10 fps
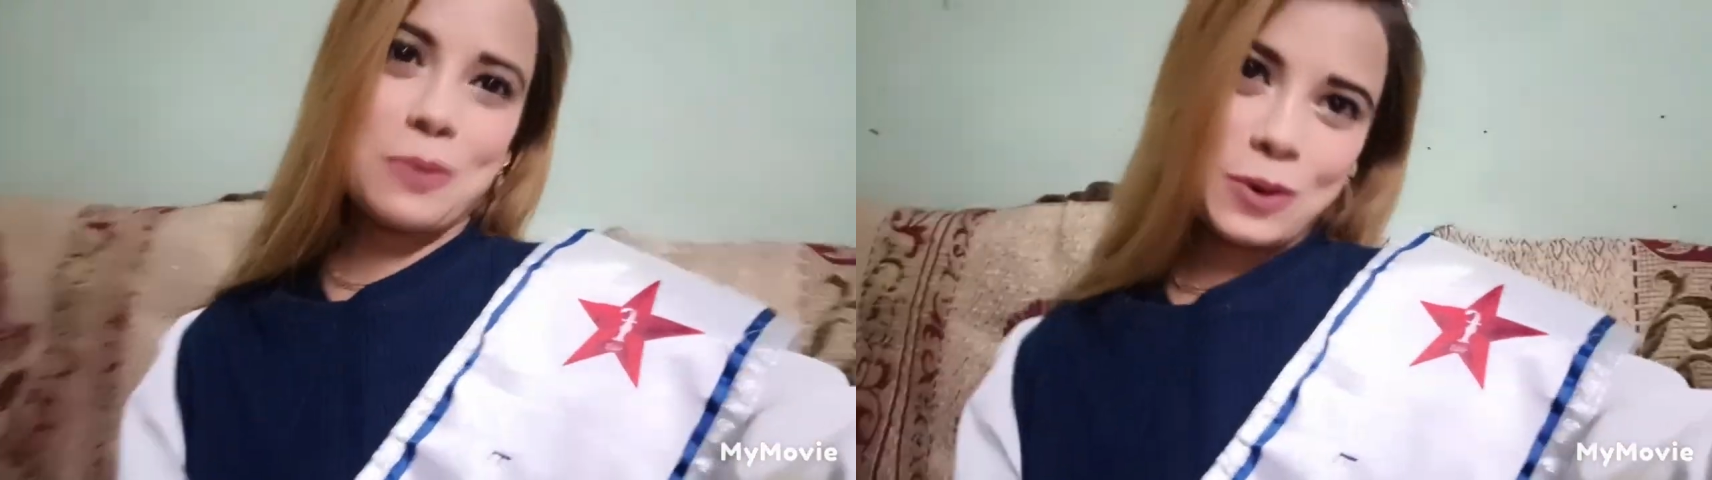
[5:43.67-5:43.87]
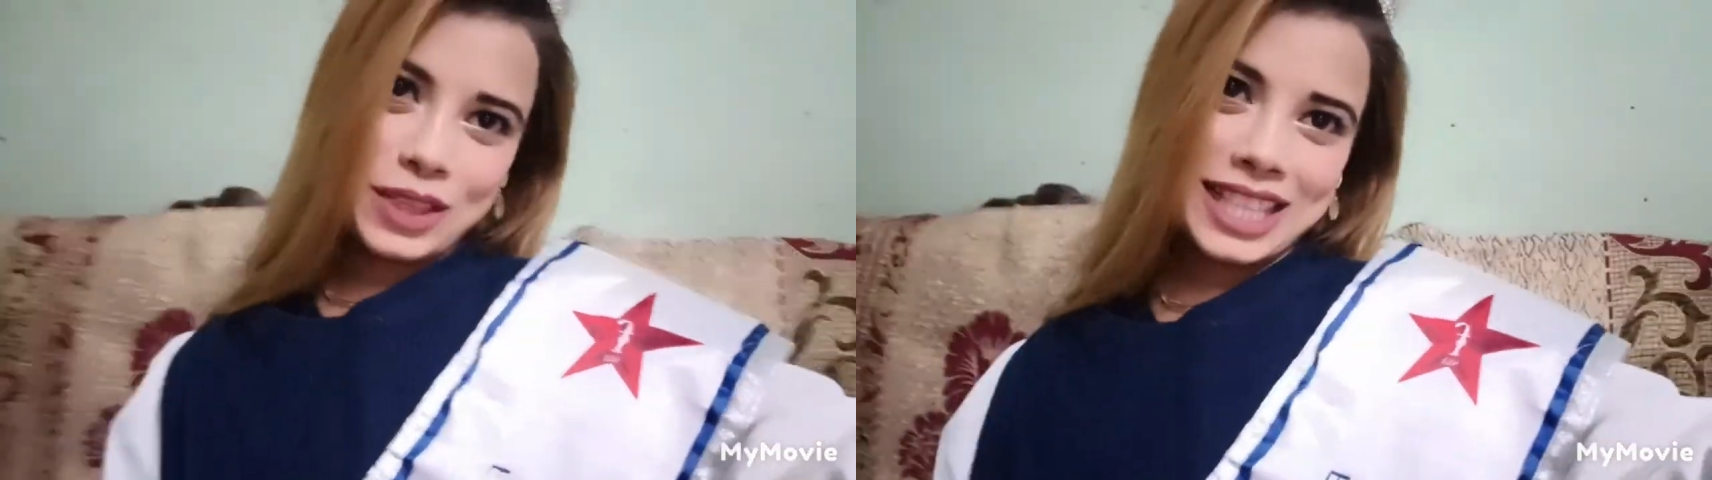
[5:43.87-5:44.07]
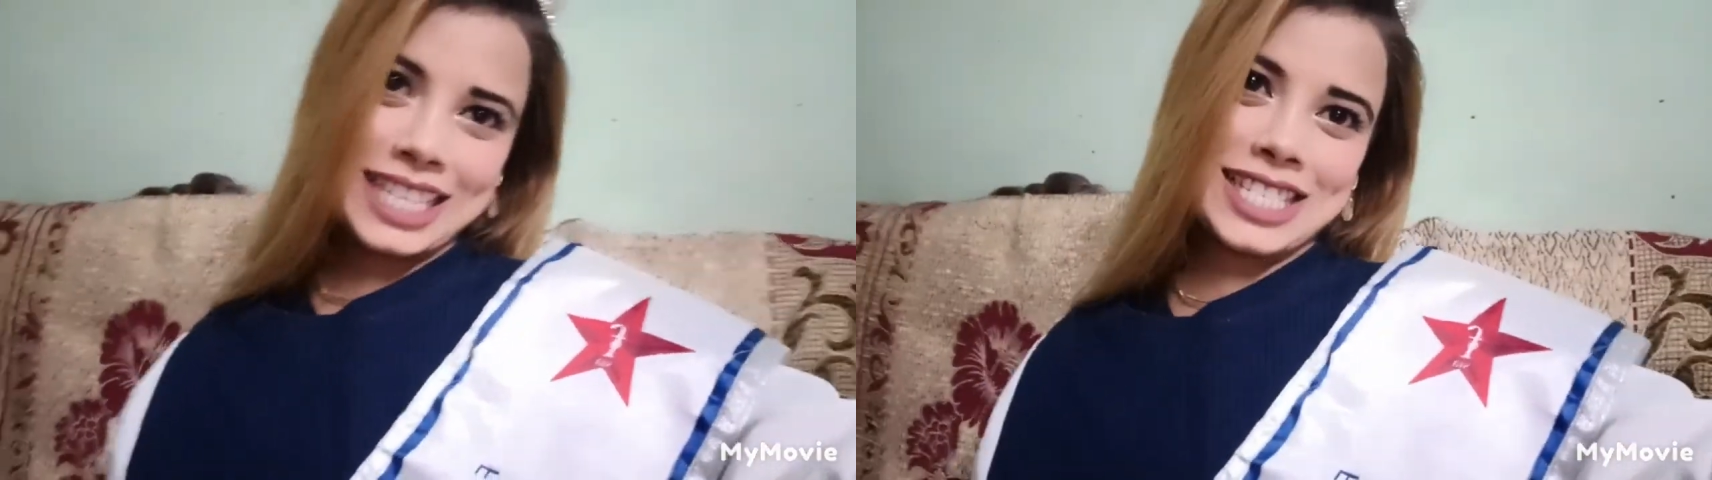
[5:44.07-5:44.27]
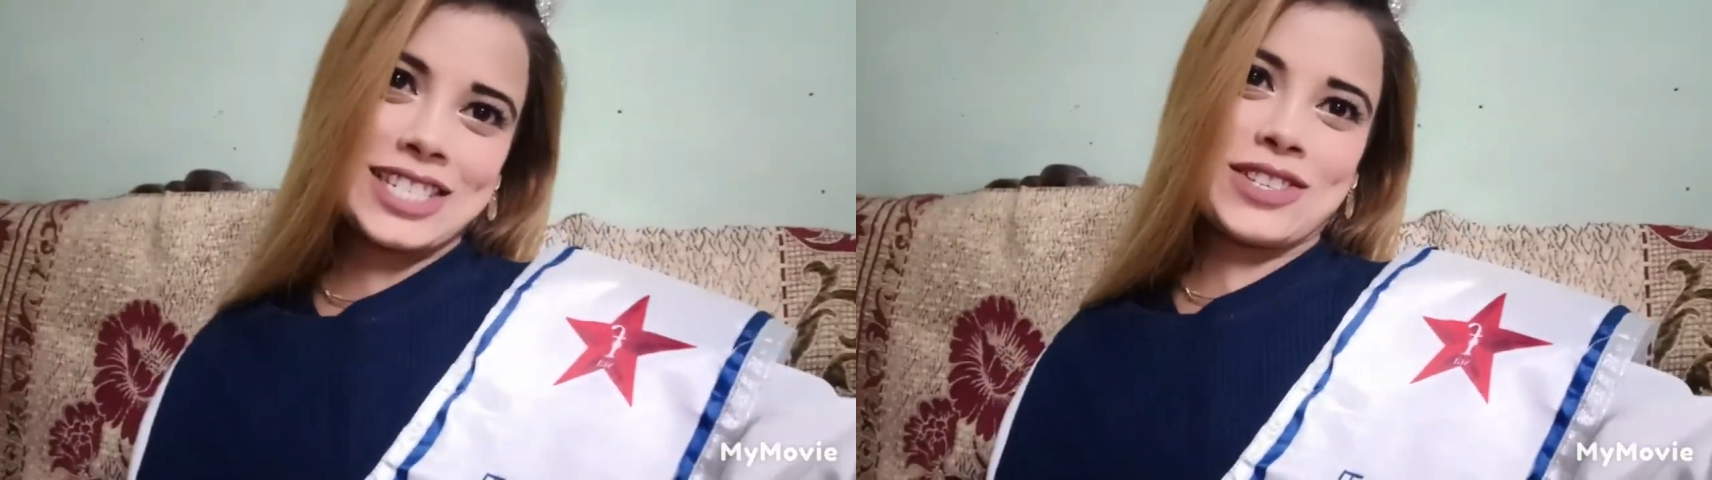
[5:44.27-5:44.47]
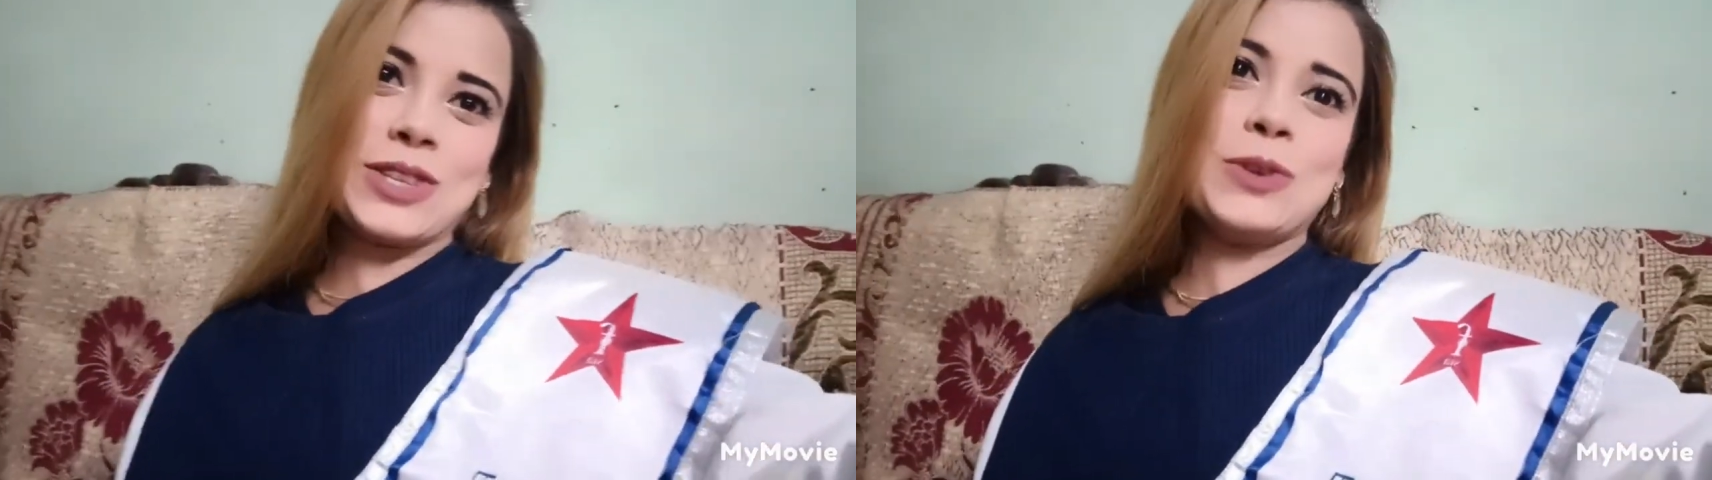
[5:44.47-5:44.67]
बहुत थक
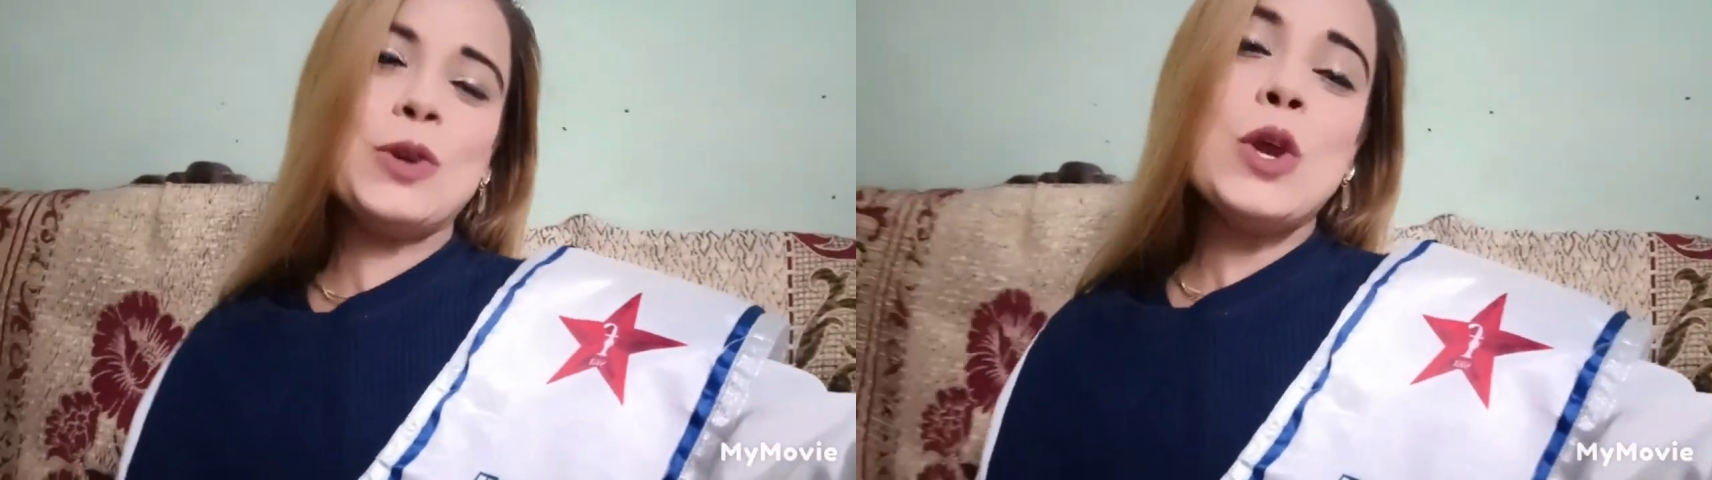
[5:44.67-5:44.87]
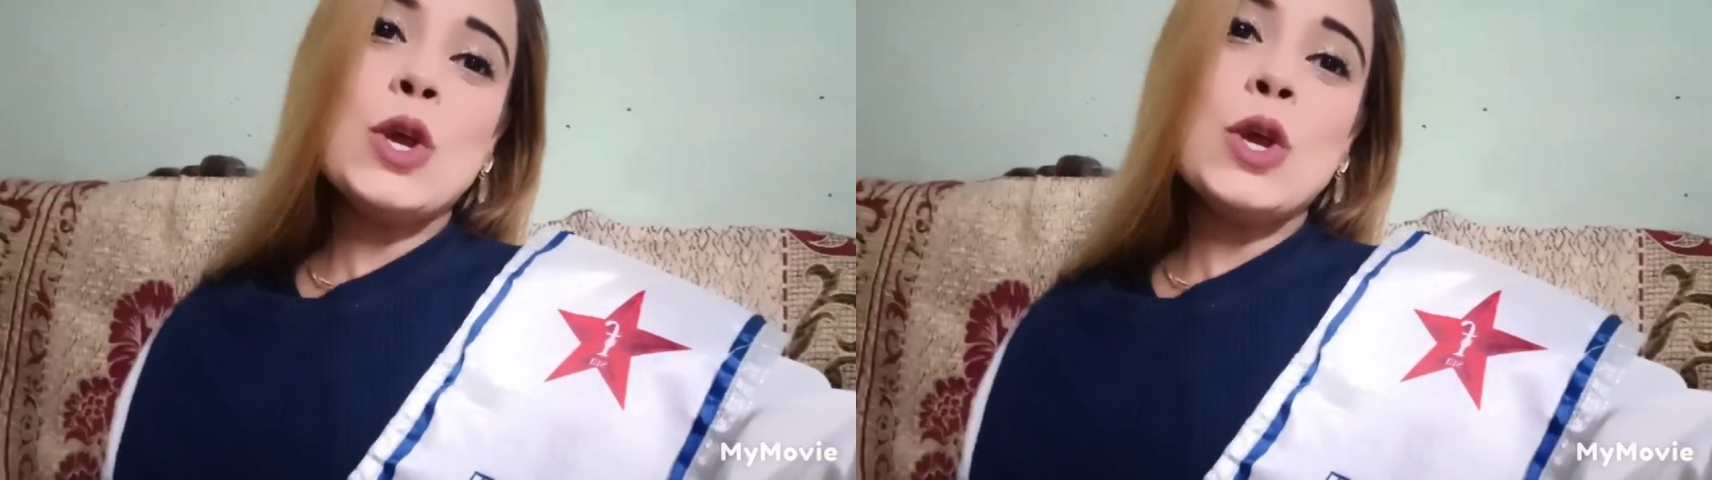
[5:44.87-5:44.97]
चुकी हूँ